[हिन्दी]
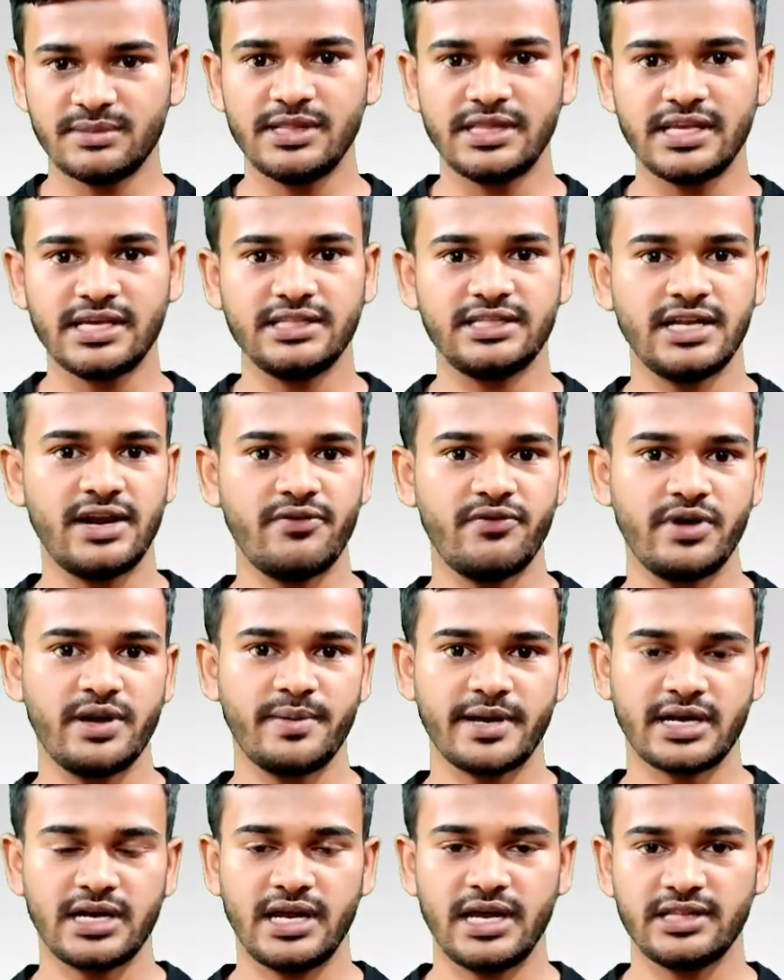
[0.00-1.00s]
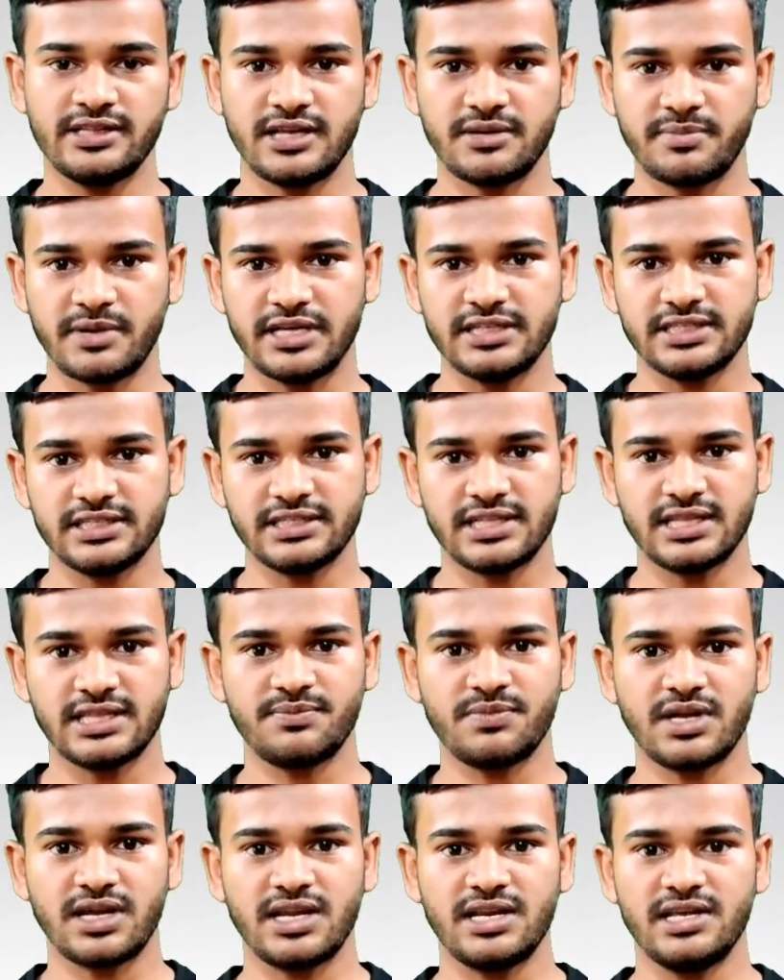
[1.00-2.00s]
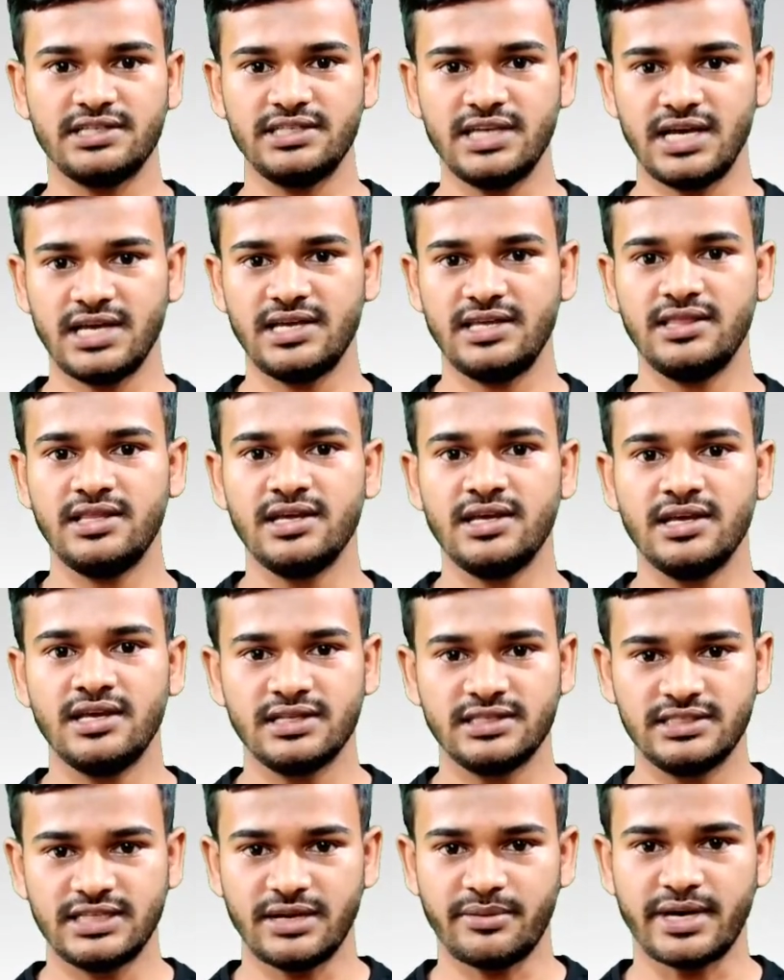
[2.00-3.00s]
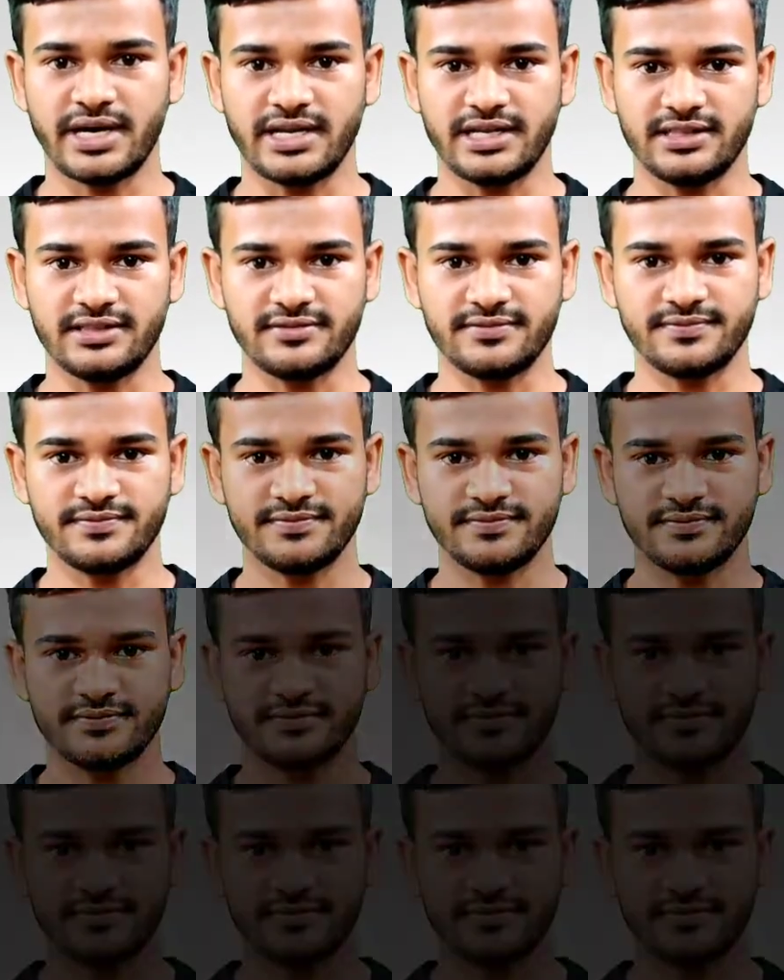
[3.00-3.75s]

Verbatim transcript: फिर से मिलते किसी नए वीडियो में एक नया सरप्राइज के साथ तब तक लिए जय हिंद जय भारत